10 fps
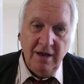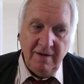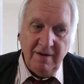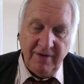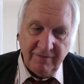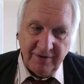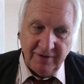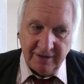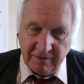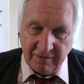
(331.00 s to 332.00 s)
Wären wir
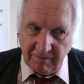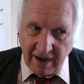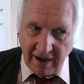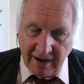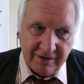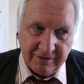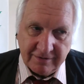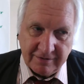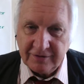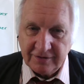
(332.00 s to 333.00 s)
den
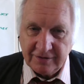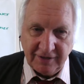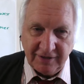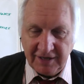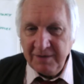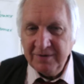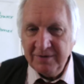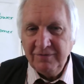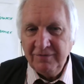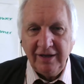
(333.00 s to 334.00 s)
normalen, also den
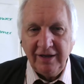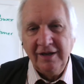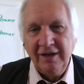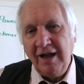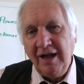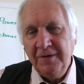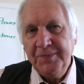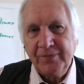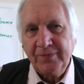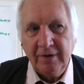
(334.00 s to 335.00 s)
ebenen Weg gegangen,
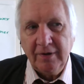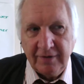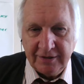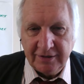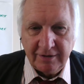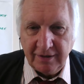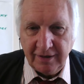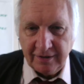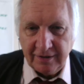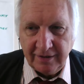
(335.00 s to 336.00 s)
ganz
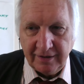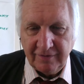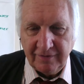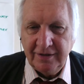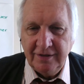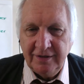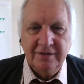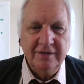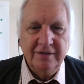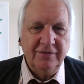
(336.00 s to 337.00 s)
klar, da hätten wir
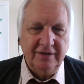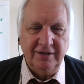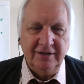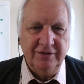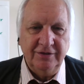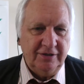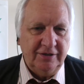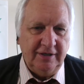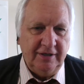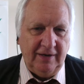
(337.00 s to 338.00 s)
diese fantastische
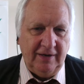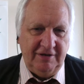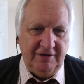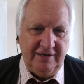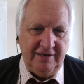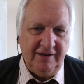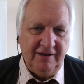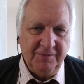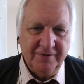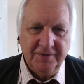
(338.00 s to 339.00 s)
Sicht einfach nicht
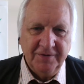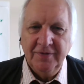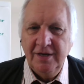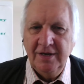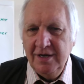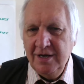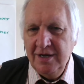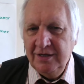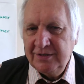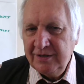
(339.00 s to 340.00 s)
erlebt.
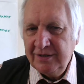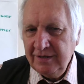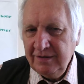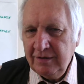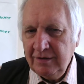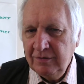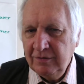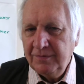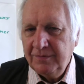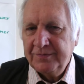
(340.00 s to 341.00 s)
Das Dritte,
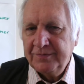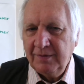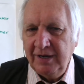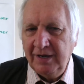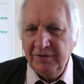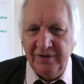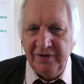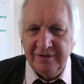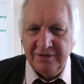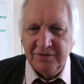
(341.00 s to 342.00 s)
nun, meine
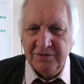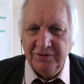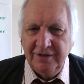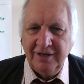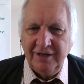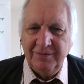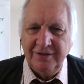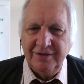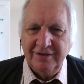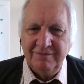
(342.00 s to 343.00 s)
Fitnesszone, die habe ich
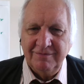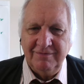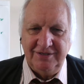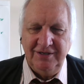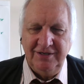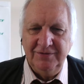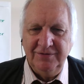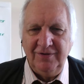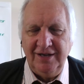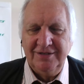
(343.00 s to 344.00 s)
dann massiv
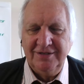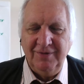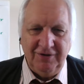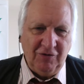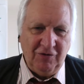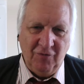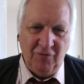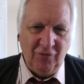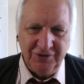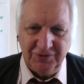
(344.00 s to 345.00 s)
verlassen, meine
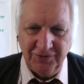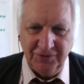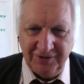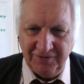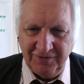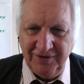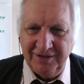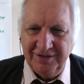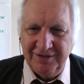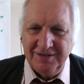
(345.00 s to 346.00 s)
Komfortzone der
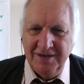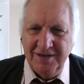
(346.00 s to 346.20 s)
Fitness.